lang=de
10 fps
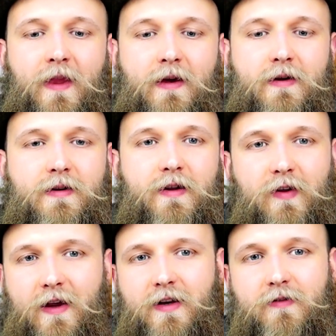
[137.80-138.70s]
äh, das
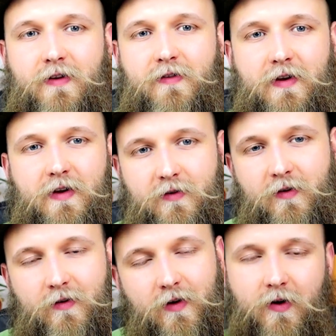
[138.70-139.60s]
eine, was er
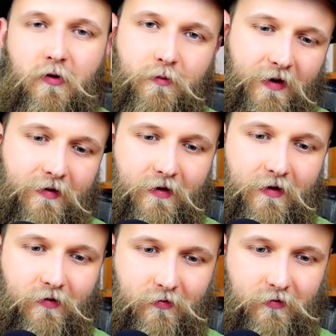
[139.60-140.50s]
kritisiert, auch besser
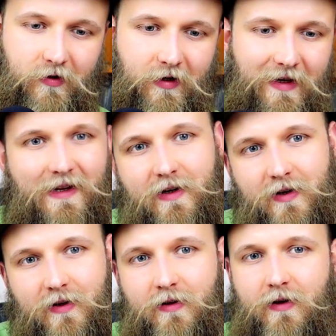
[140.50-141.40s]
zu
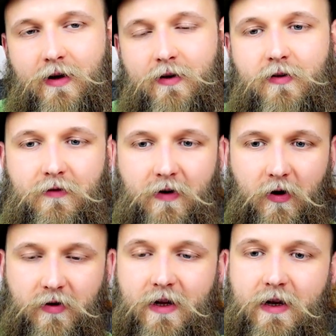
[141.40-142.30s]
lehren. Also er war
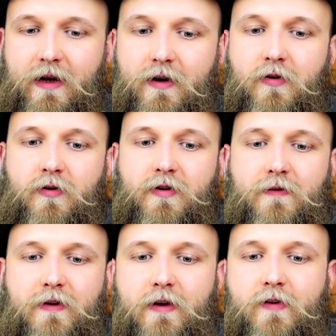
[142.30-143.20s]
auch in der Lehre
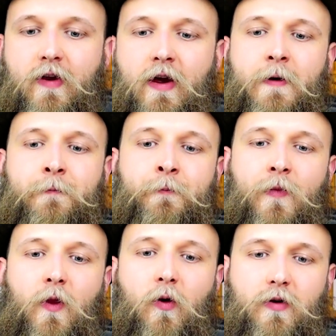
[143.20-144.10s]
unterwegs
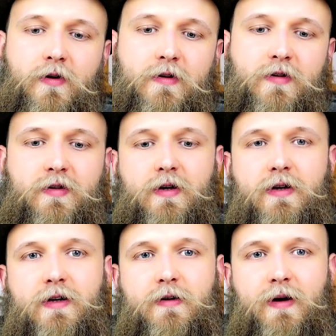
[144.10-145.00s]
und
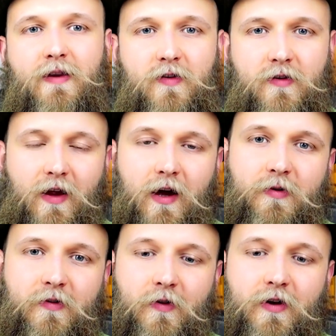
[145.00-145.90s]
äh, hat sich da
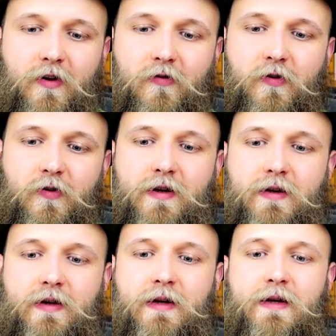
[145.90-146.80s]
besonders für
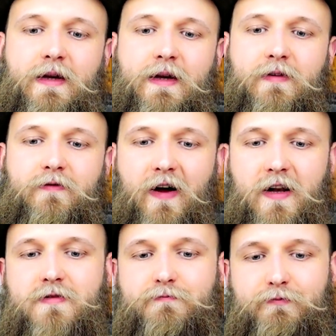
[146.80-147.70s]
den
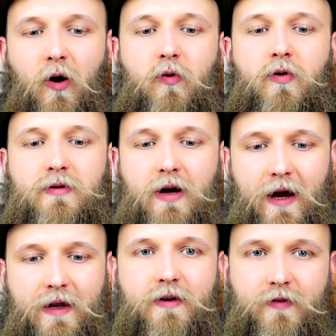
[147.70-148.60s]
Waldbau
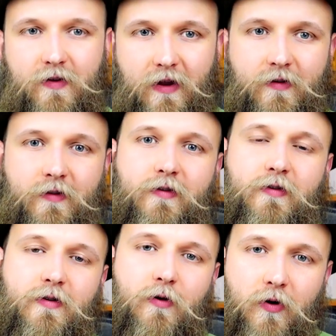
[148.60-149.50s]
eingesetzt
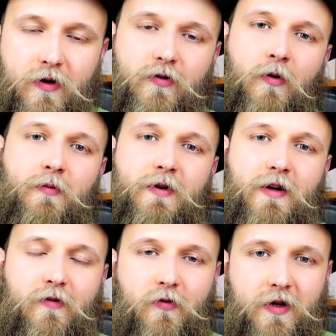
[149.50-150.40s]
in
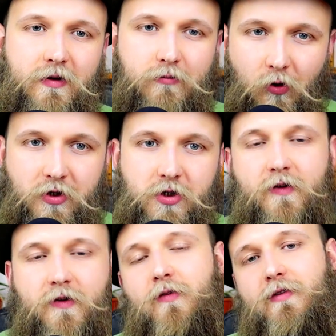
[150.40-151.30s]
Kombination mit dem
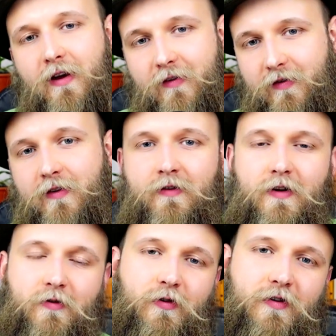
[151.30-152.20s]
Bodenschutz. Und das ist
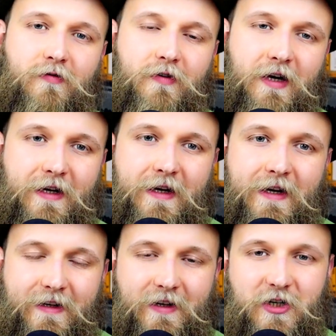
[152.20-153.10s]
natürlich wieder
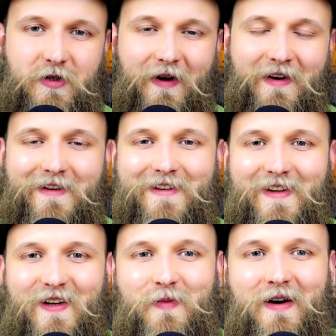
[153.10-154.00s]
das spannende
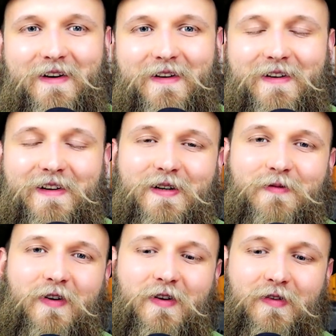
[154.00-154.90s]
Thema,
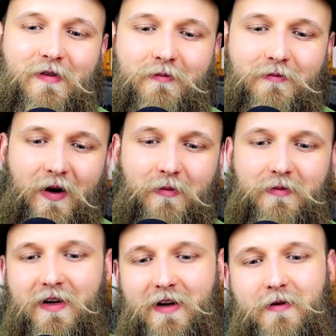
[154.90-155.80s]
äh, was bei
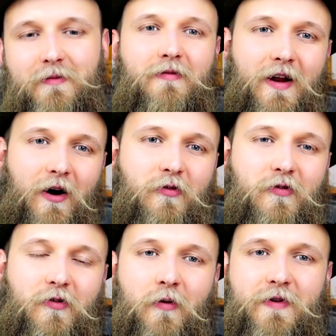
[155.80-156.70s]
mir dann immer wieder
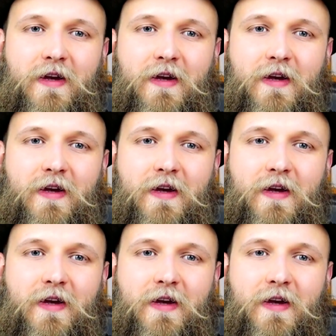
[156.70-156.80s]
aufkommt.